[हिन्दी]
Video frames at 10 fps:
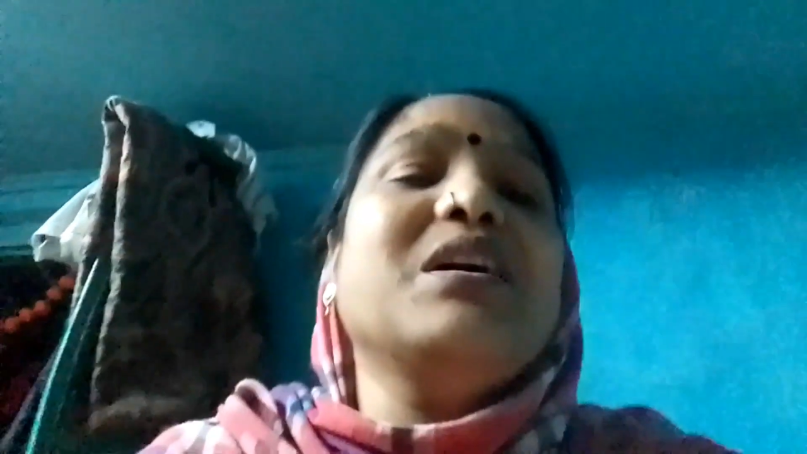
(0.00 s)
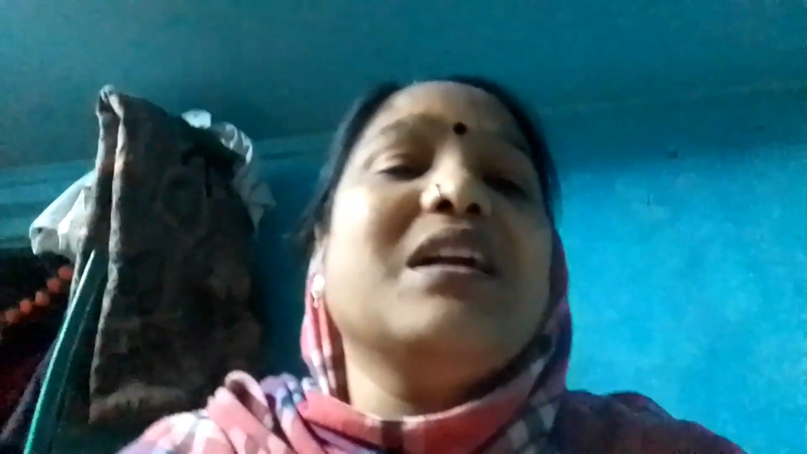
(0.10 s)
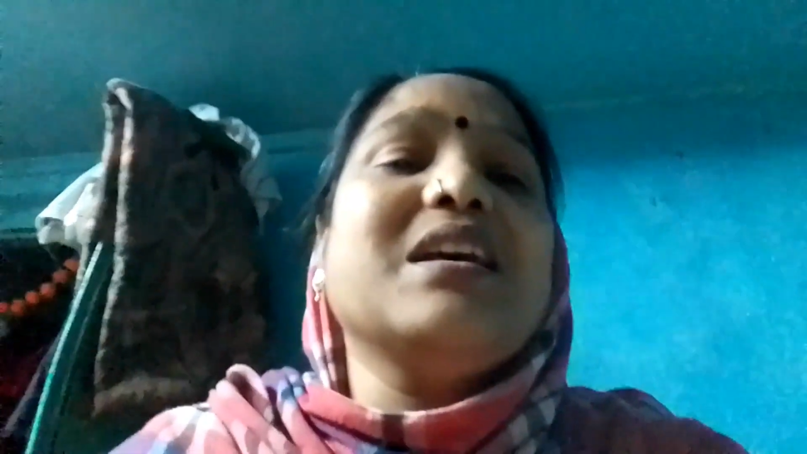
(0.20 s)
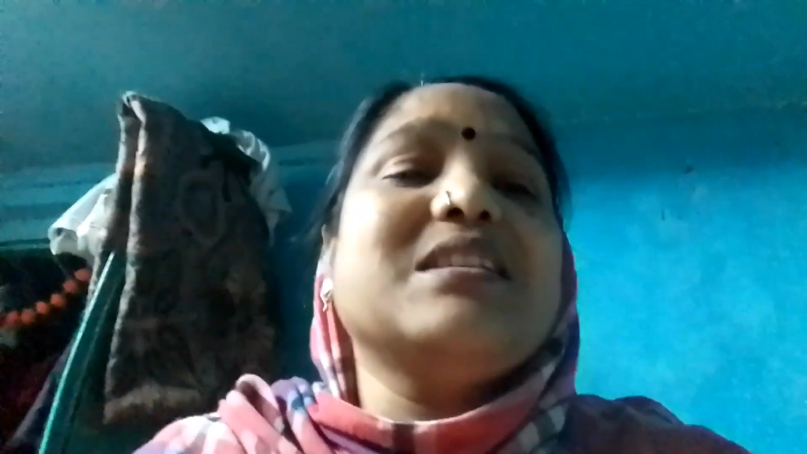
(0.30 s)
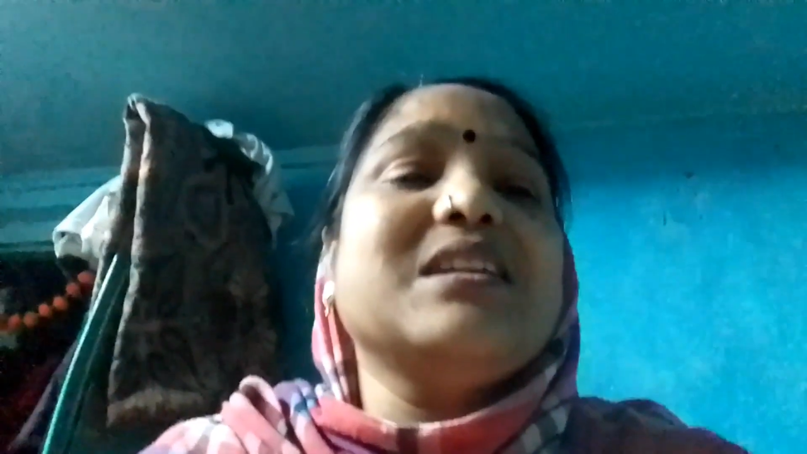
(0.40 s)

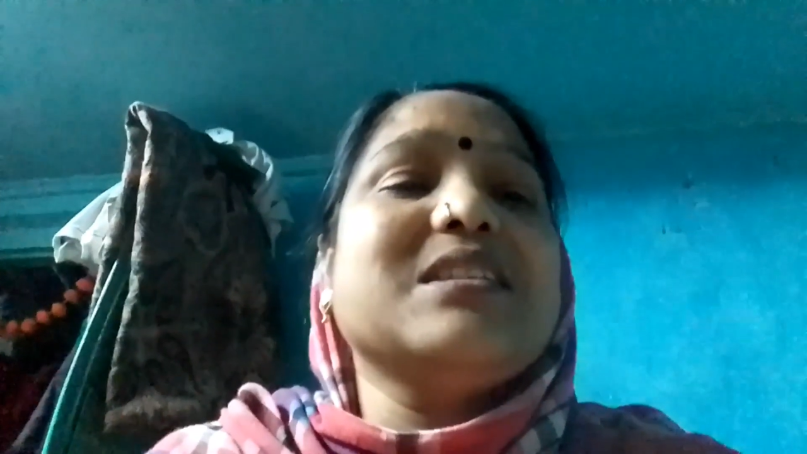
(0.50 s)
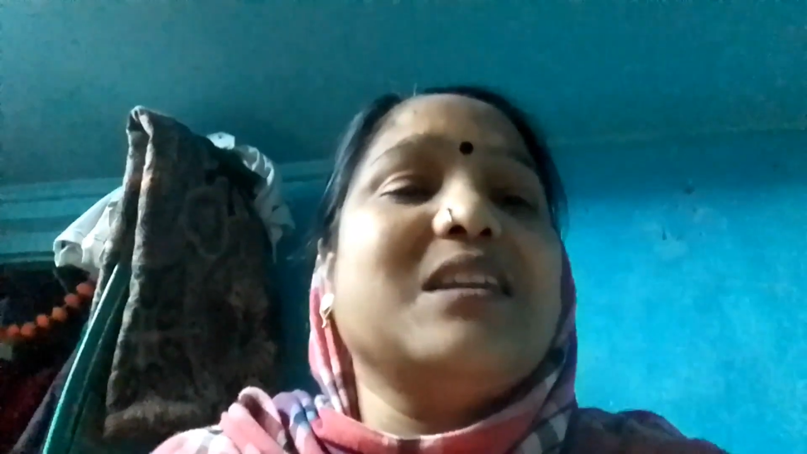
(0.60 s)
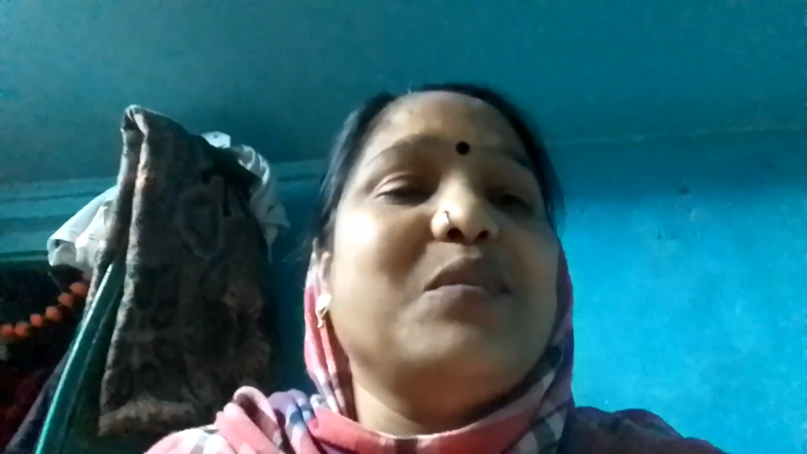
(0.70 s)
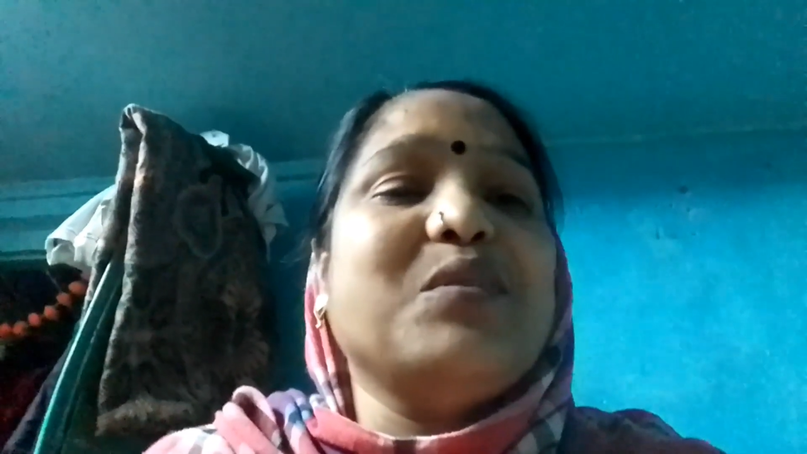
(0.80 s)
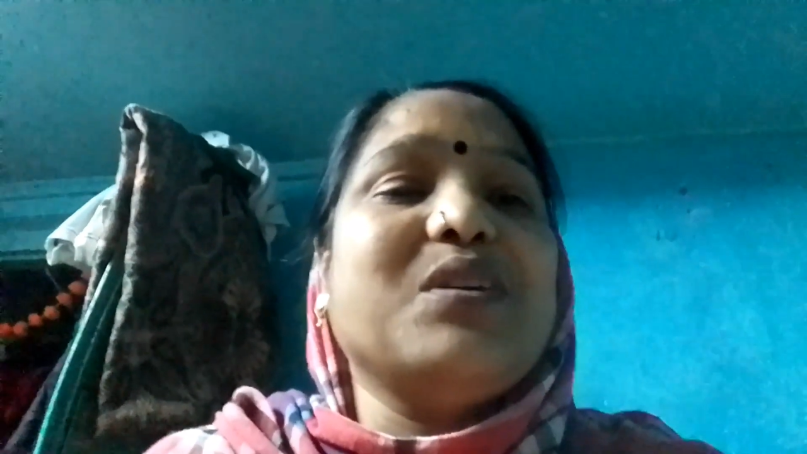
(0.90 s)
घर अच्छे से
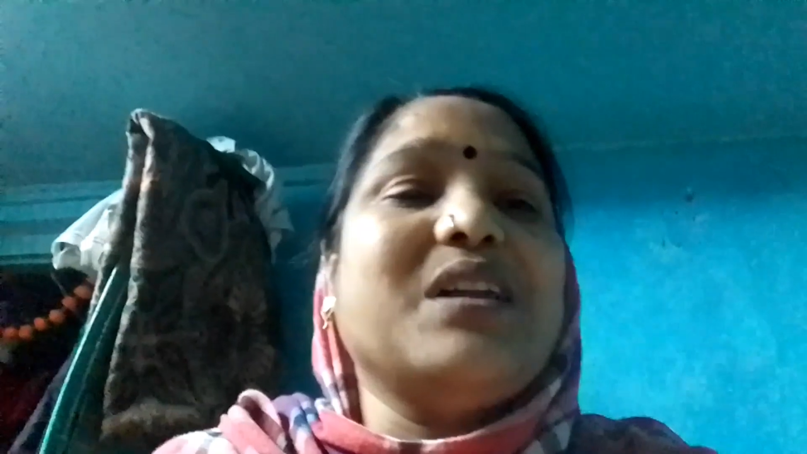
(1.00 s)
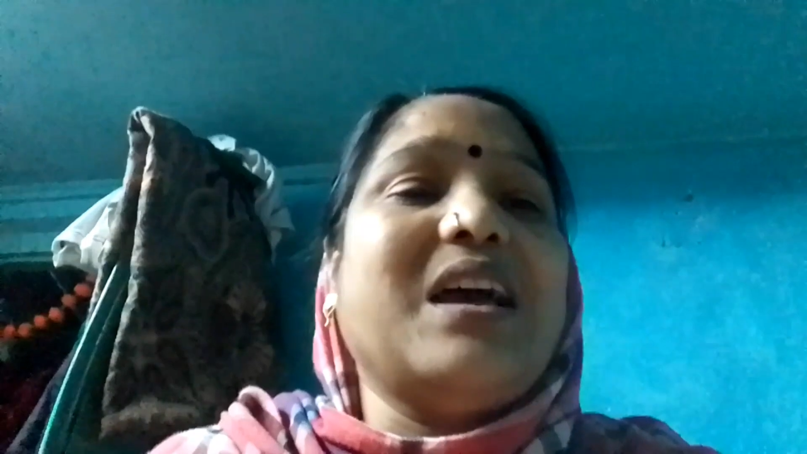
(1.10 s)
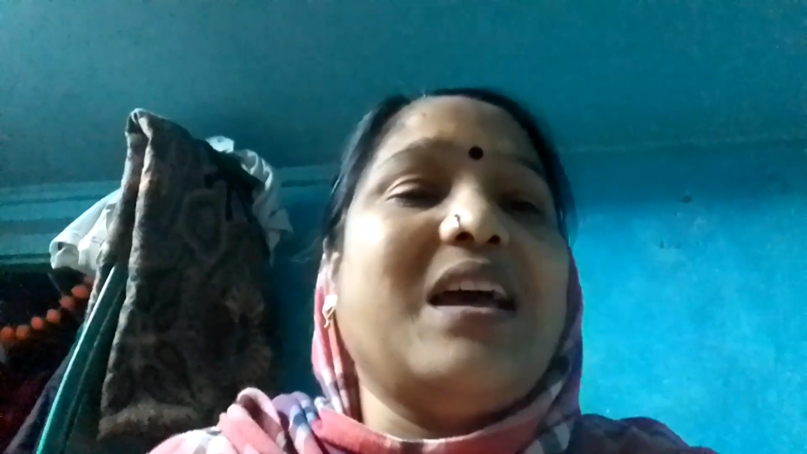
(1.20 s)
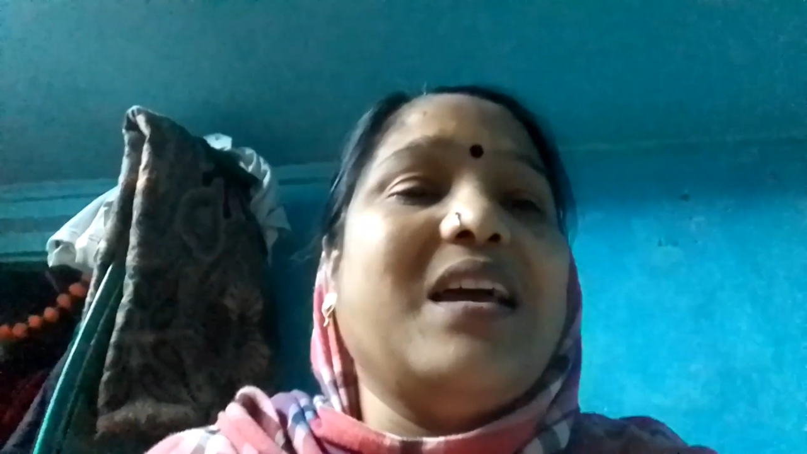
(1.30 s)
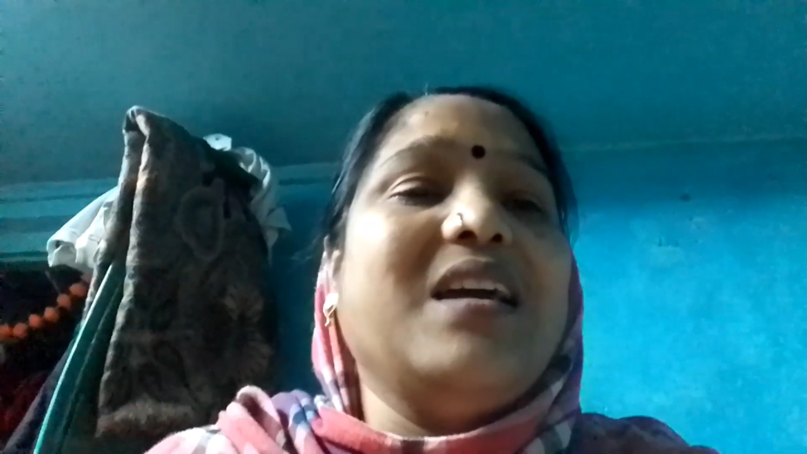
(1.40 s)
लौट कर
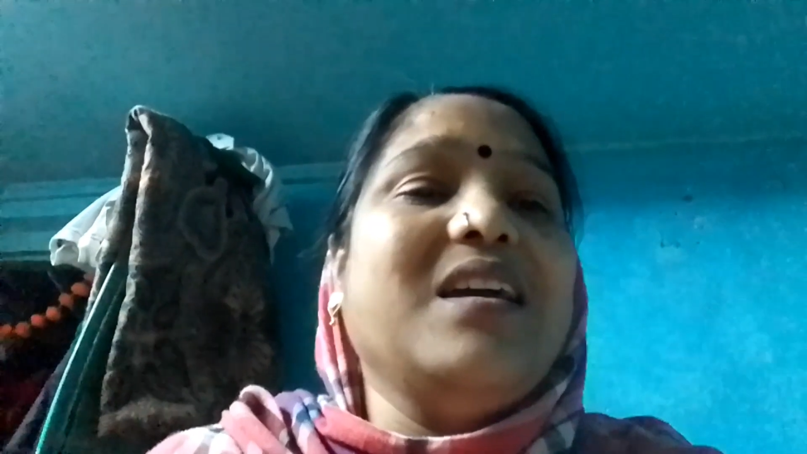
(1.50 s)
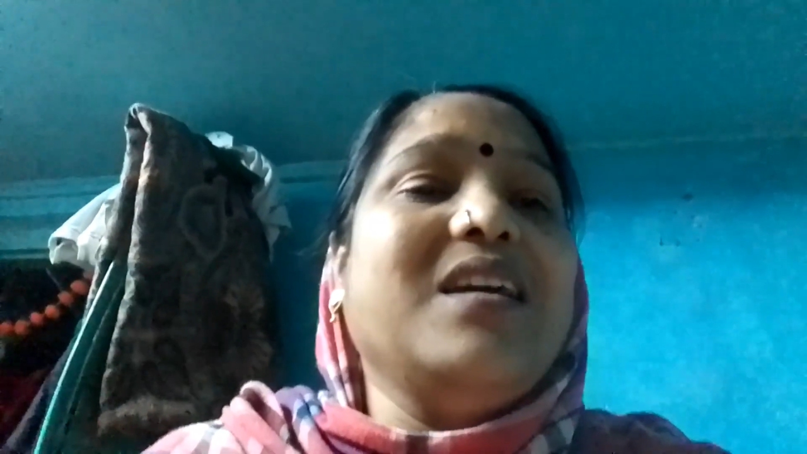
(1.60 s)
आए